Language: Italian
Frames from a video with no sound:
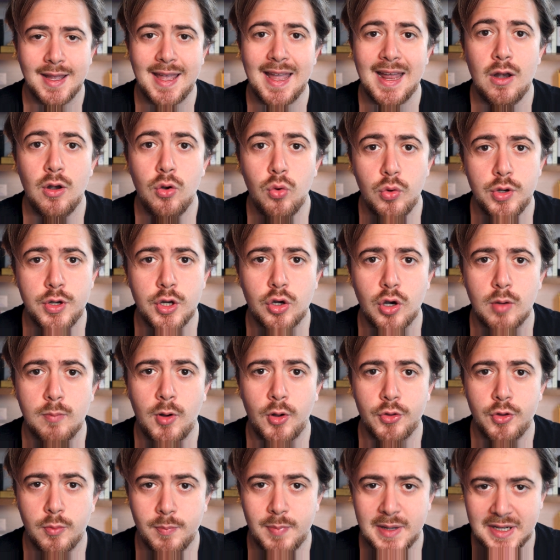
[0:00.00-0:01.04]
che l'unico
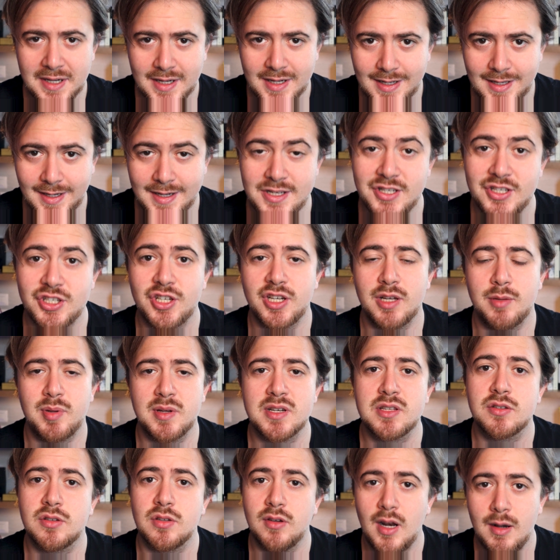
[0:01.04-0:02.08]
modo per crescere
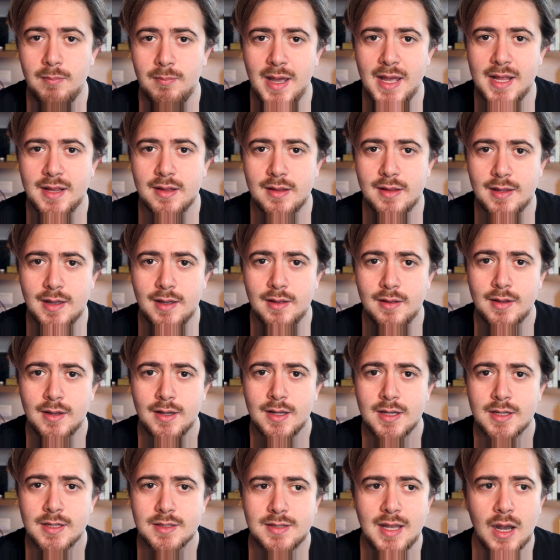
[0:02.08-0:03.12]
personalmente
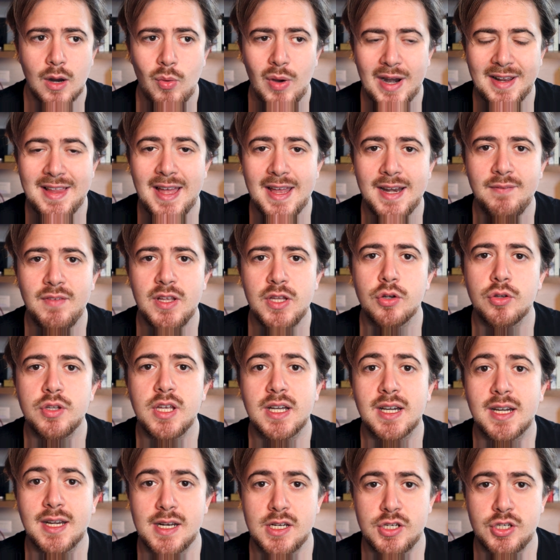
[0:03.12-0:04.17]
sia guardare video
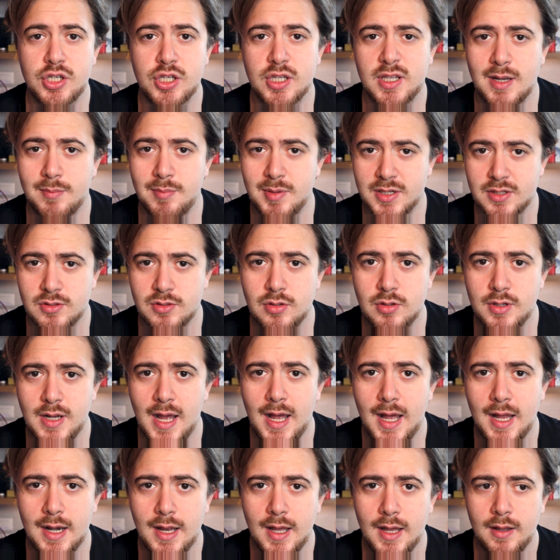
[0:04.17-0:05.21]
di crescita
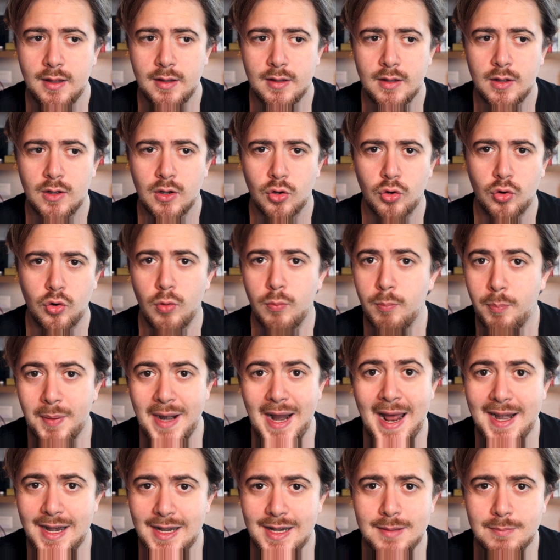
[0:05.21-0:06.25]
personale,
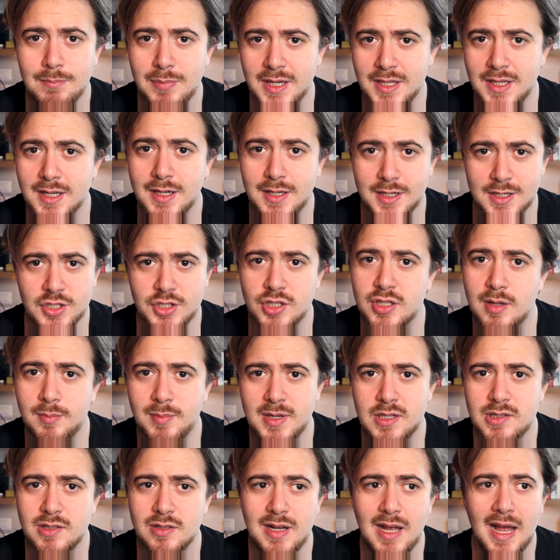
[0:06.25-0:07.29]
comprare libri di crescita
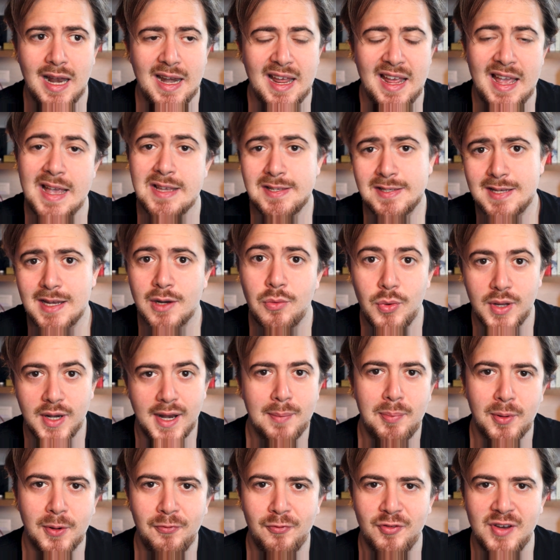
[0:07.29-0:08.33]
personale e
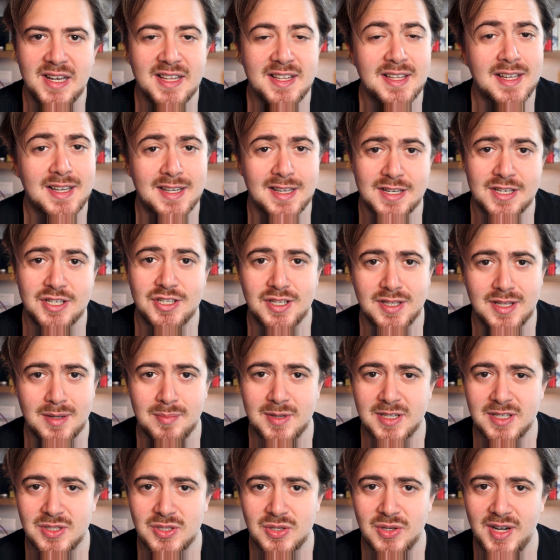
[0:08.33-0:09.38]
seguire profili di crescita
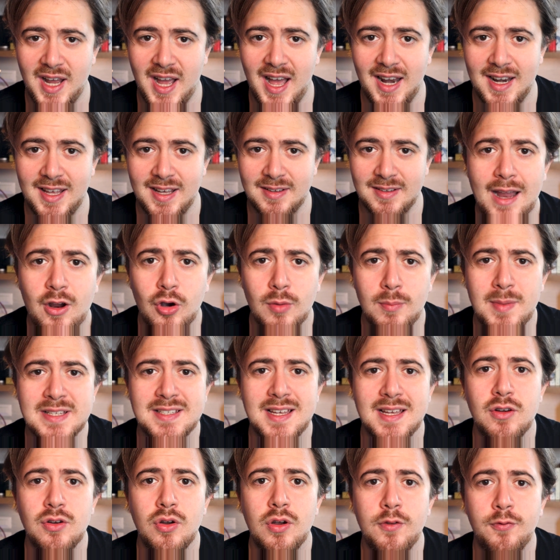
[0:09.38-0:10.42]
personale. È come
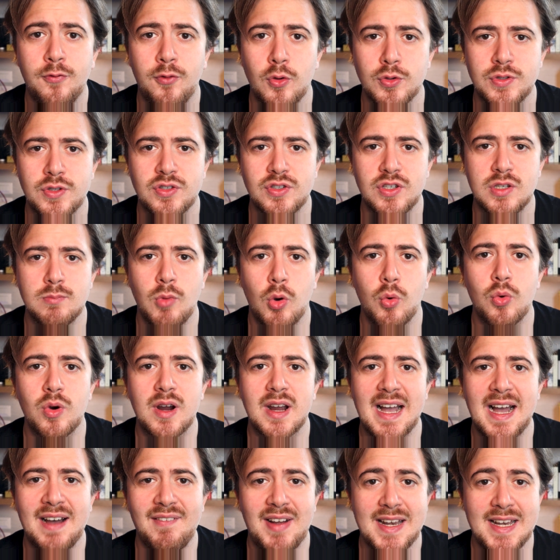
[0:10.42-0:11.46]
se noi fossimo un
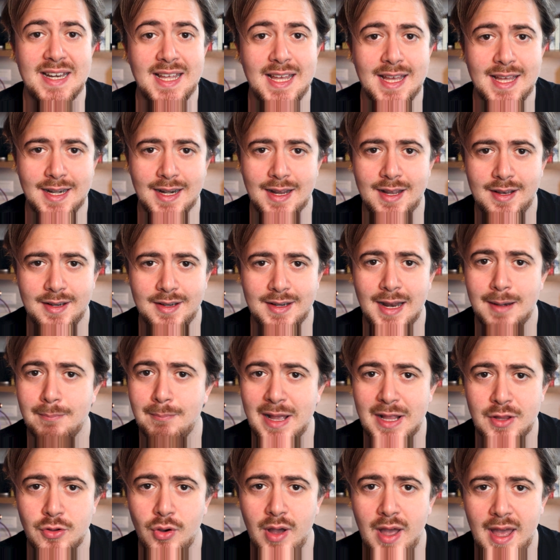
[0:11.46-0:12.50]
cavaliere nel
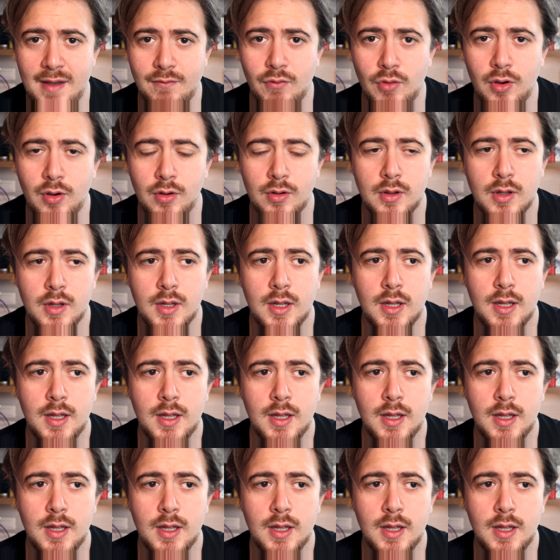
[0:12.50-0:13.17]
Medioevo